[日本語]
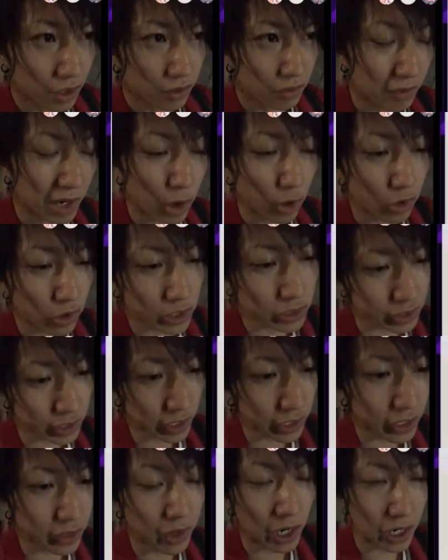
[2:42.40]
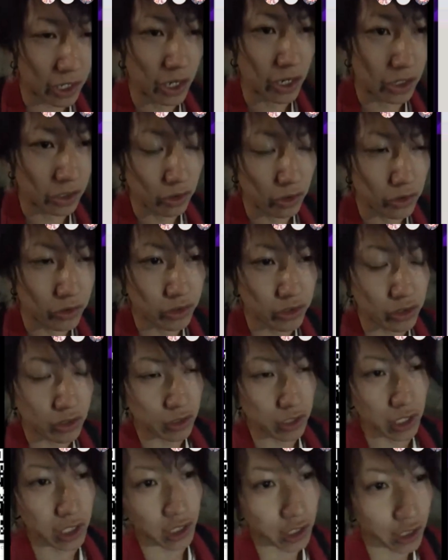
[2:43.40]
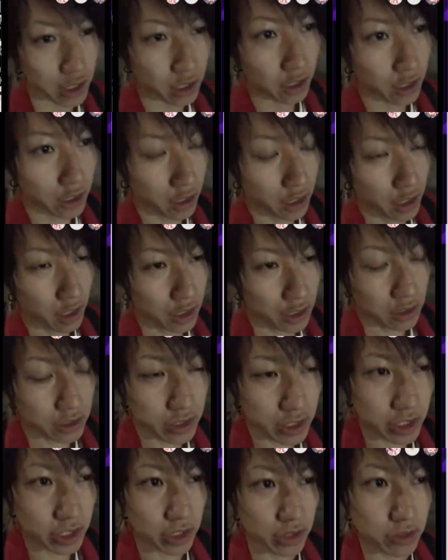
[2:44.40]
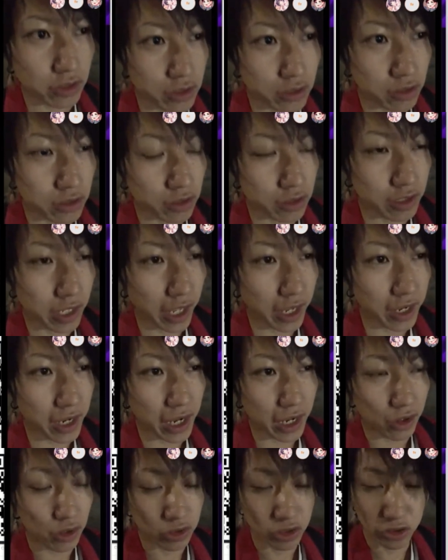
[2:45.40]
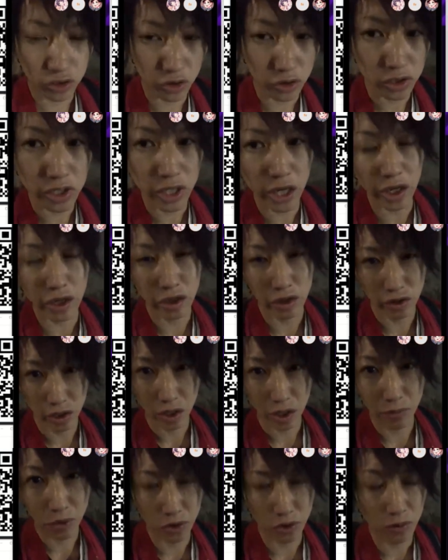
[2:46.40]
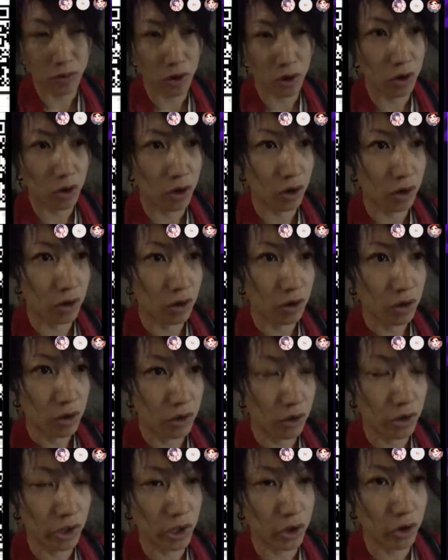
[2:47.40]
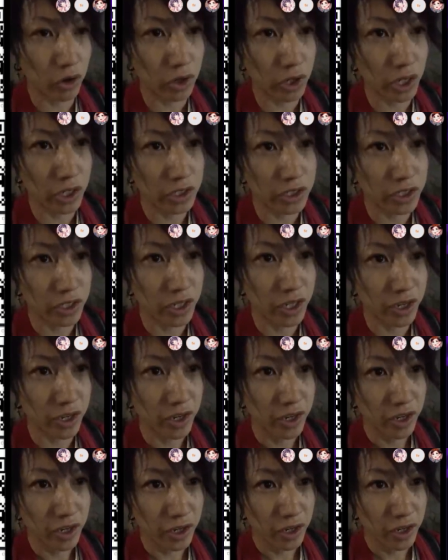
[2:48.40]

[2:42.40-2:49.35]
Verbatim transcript: まあ法律的にはあれやけど普通に自由恋愛を主張したいけどね僕もロリコンやし、